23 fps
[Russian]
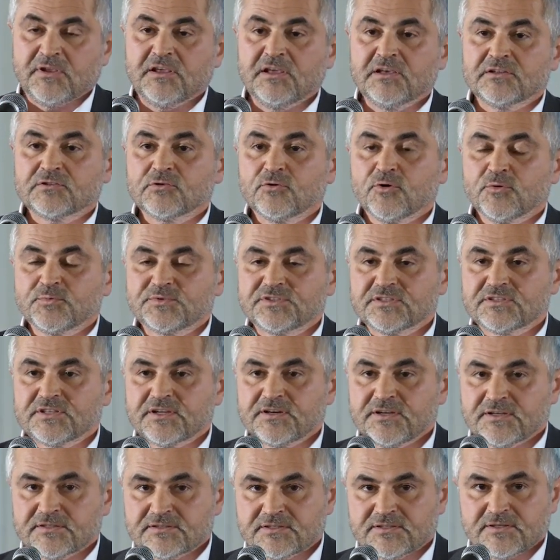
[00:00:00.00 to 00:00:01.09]
И это общий
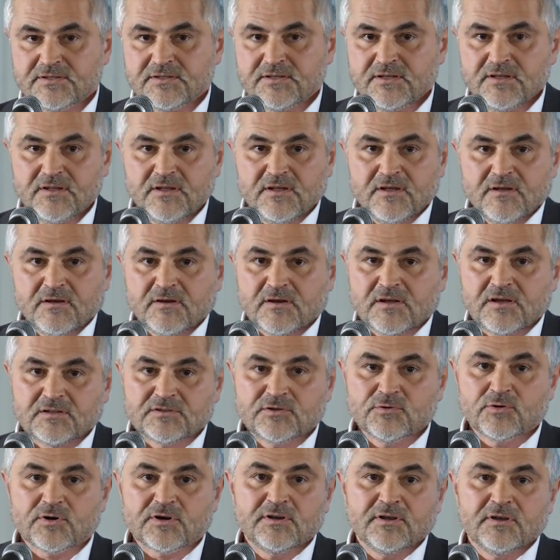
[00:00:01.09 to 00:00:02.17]
тренд,
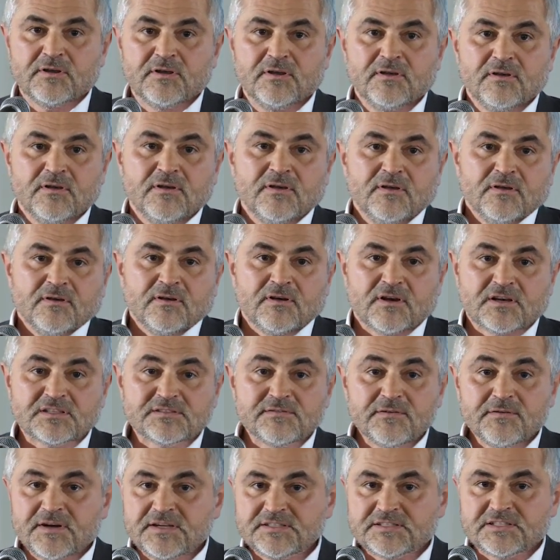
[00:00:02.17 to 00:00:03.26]
который
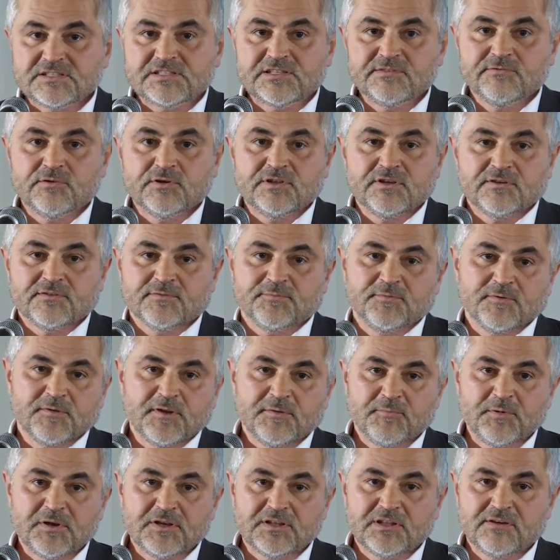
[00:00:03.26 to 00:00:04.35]
развивается сегодня в
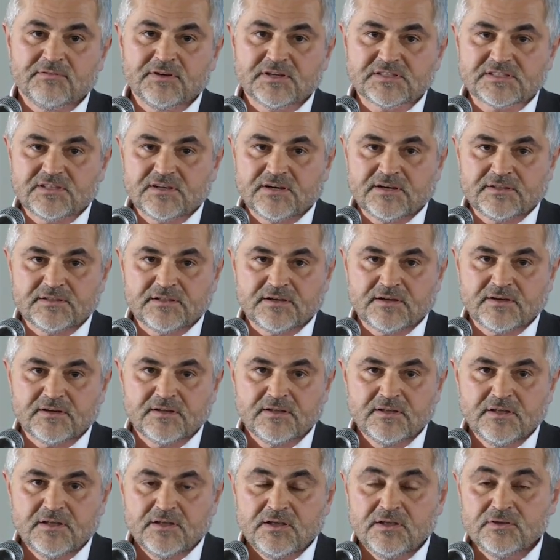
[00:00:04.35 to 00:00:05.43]
передовых странах.
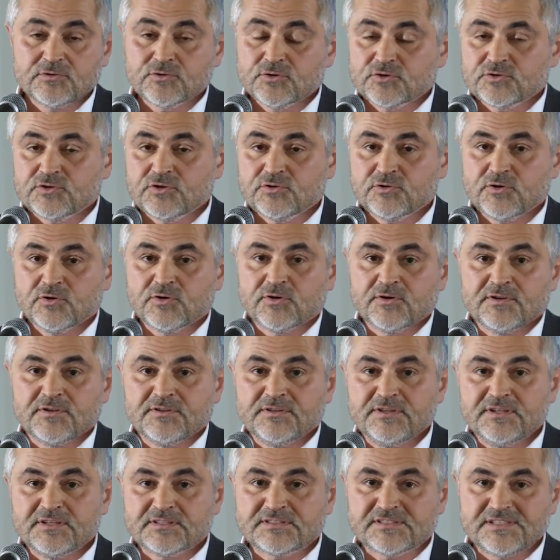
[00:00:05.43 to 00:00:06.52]
И тот, кто
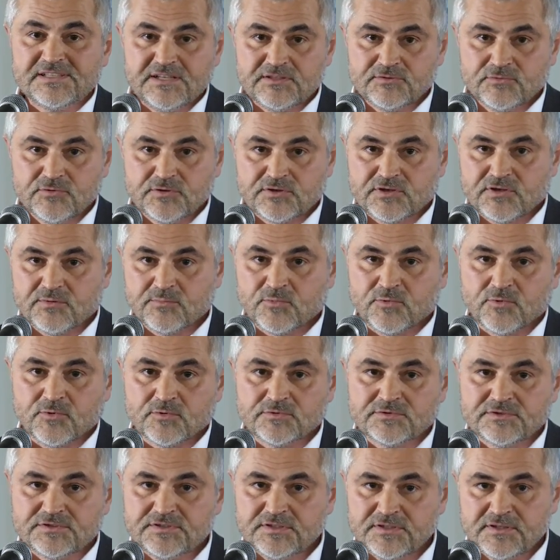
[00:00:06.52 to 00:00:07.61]
не следует
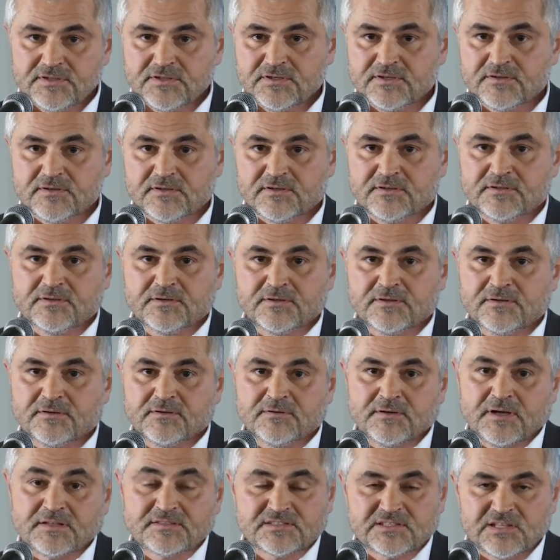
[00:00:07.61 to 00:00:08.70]
ему, те
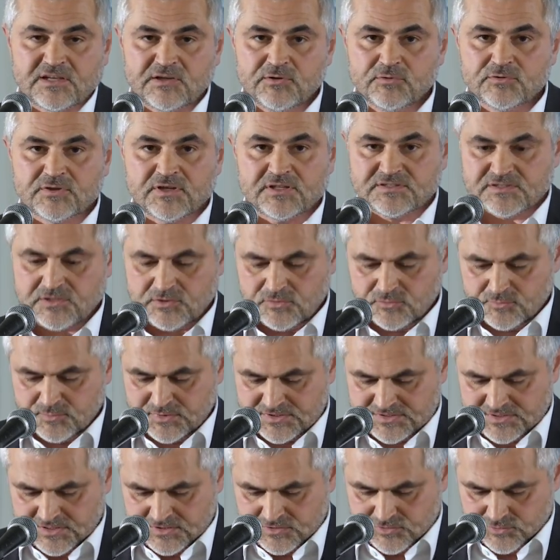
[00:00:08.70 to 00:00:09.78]
э, отстают и отстают
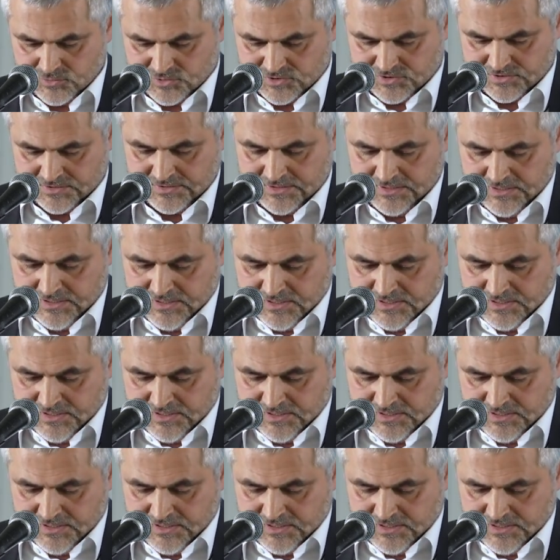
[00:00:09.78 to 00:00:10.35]
безнадежно.